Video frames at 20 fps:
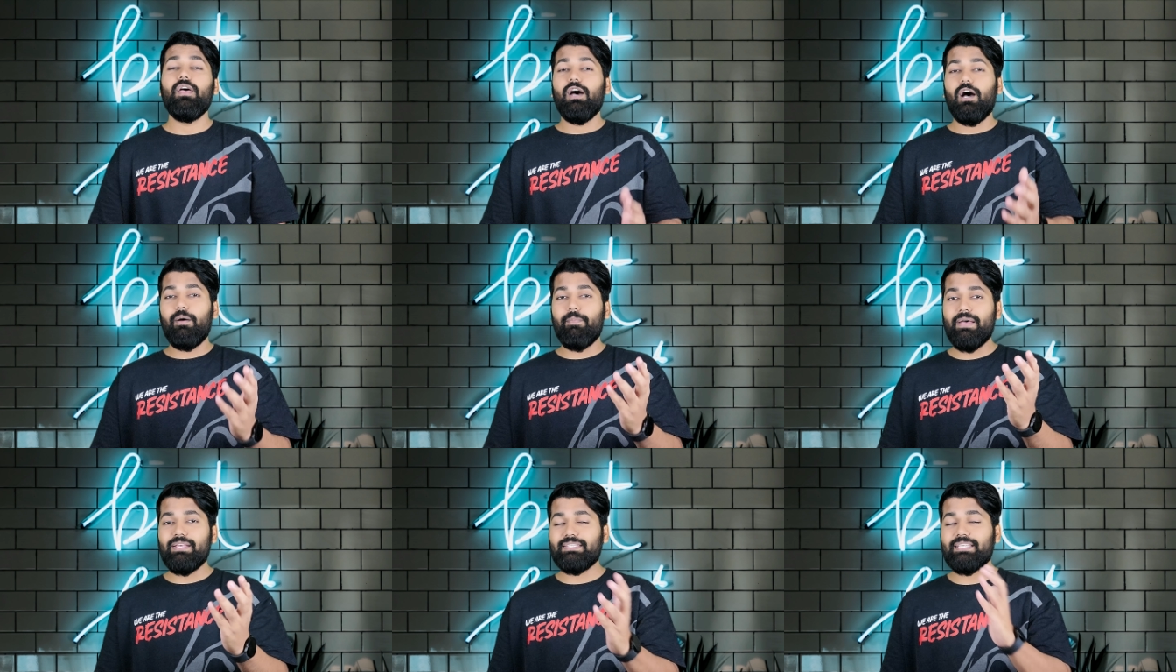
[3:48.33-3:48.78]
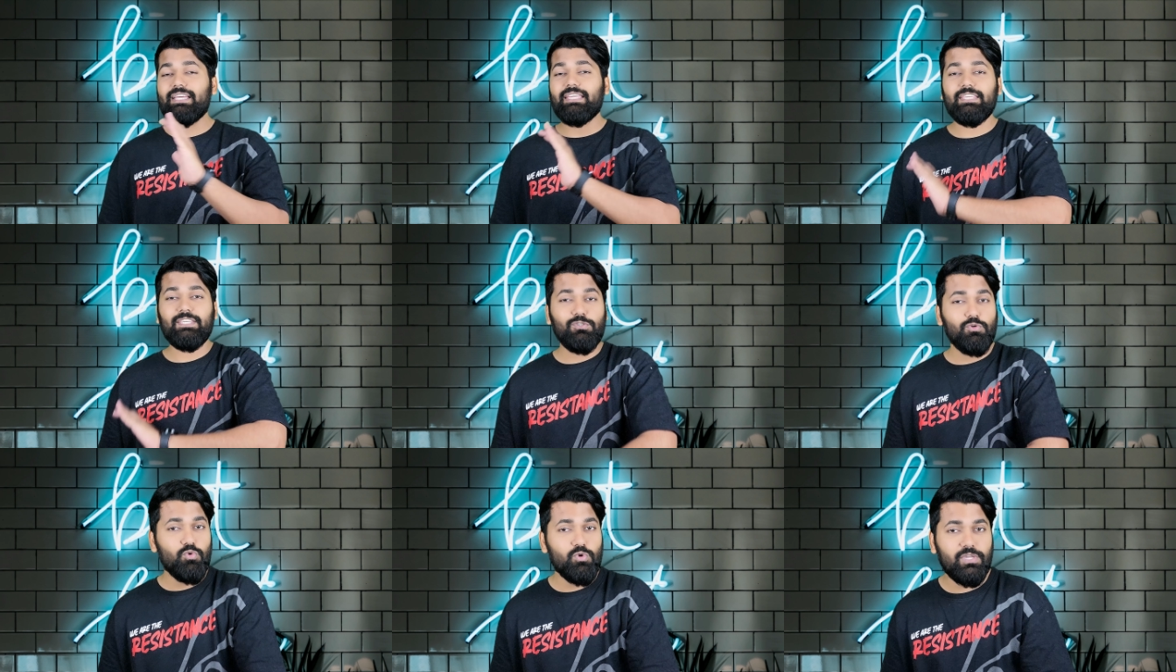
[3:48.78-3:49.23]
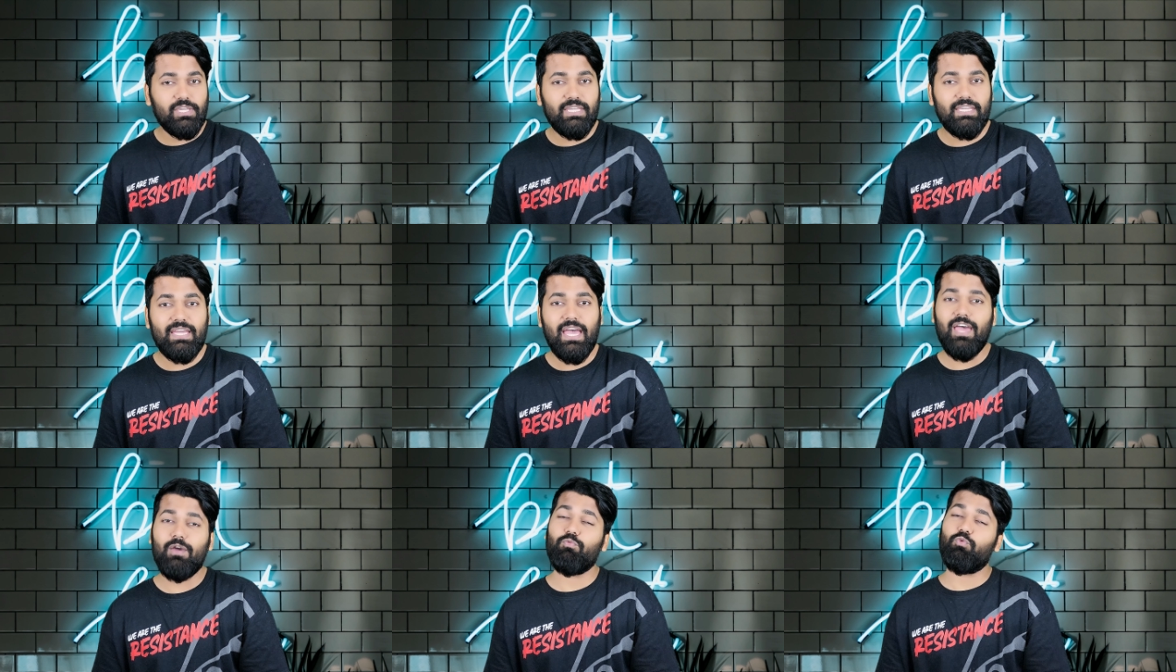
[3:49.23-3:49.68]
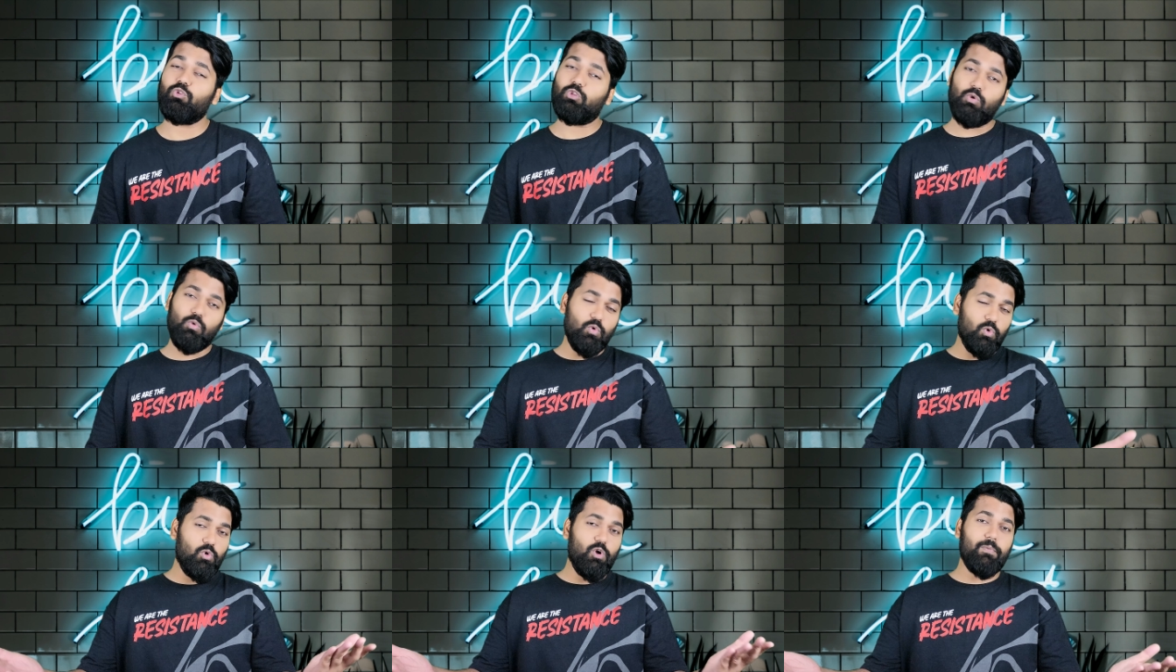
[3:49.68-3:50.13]
अब ऐसा क्यों किया है वो तो
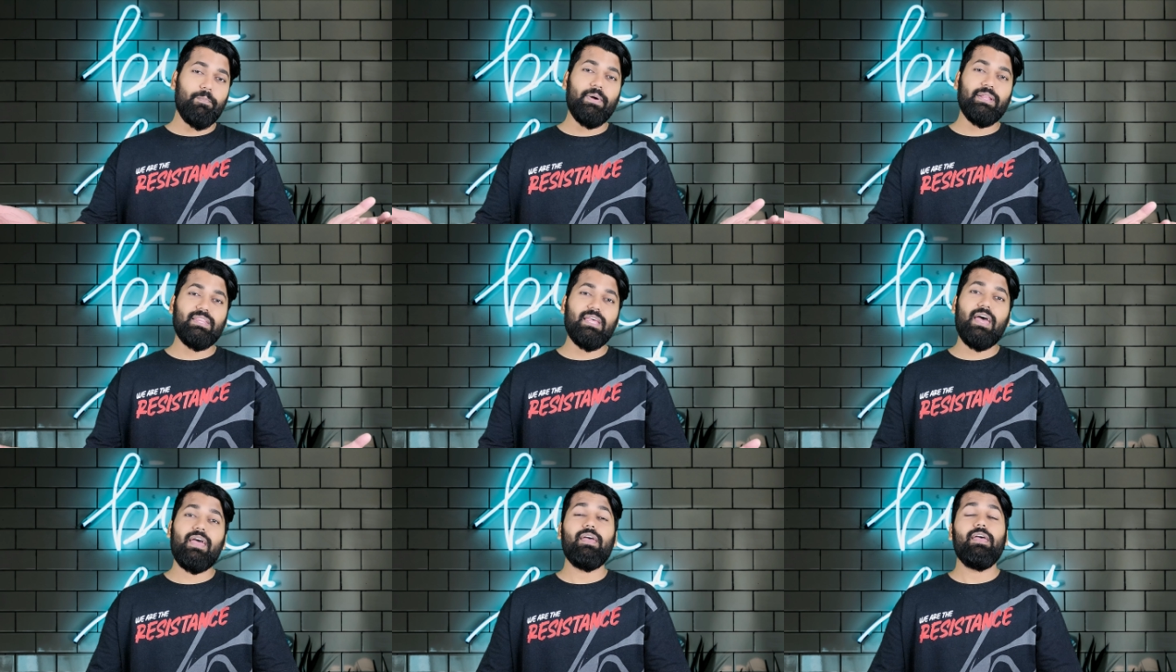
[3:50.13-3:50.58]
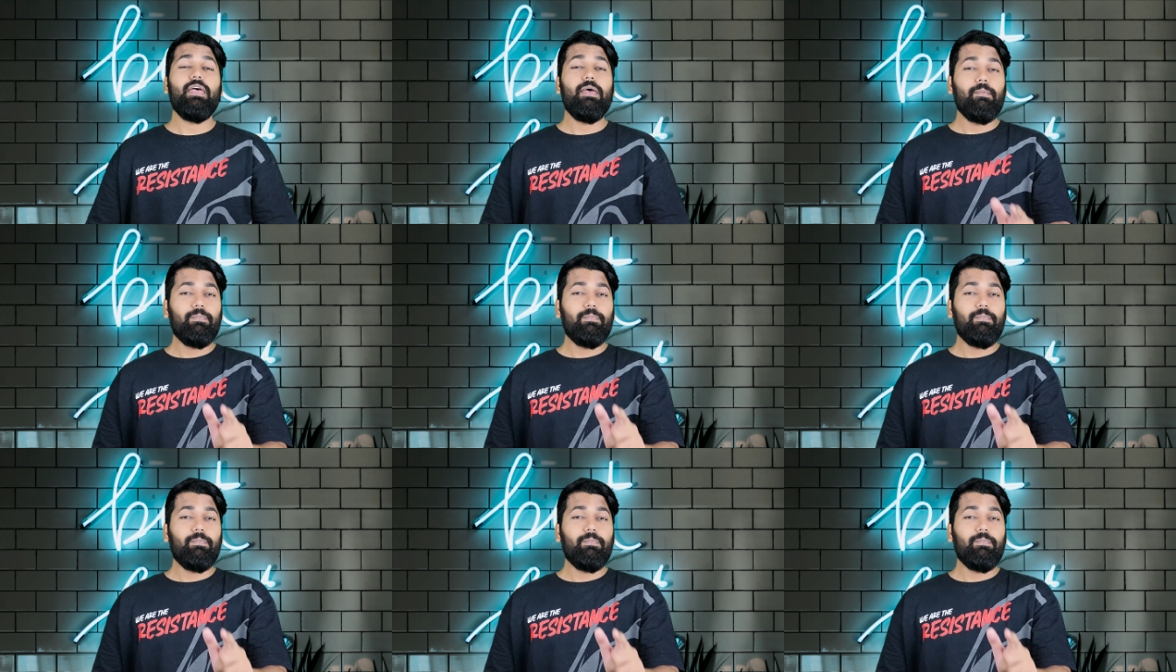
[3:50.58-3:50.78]
उनको ही पता है